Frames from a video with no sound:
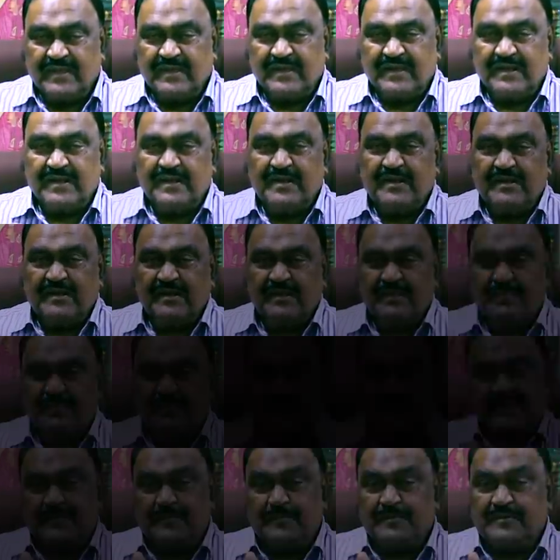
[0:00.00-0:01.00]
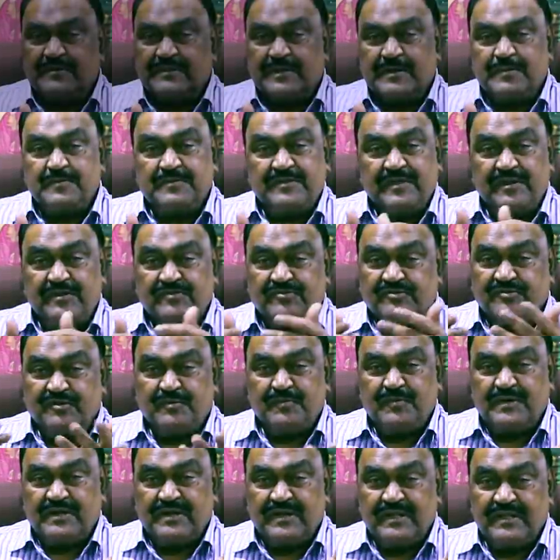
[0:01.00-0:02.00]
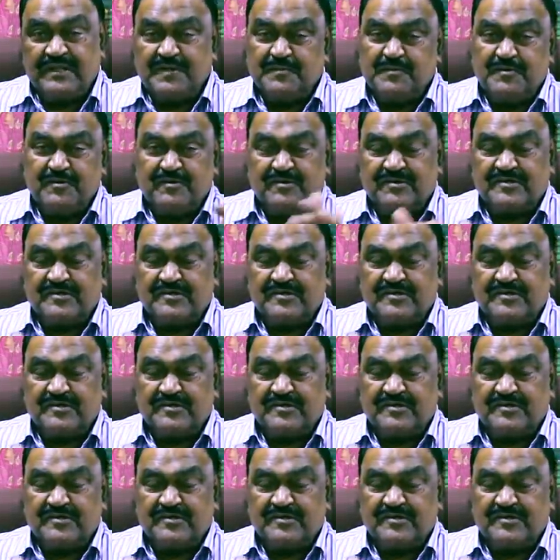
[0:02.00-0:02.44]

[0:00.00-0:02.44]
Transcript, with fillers: ఇవన్నీ తమకు తాము తెలుసుకోబట్టి ఇంతమంది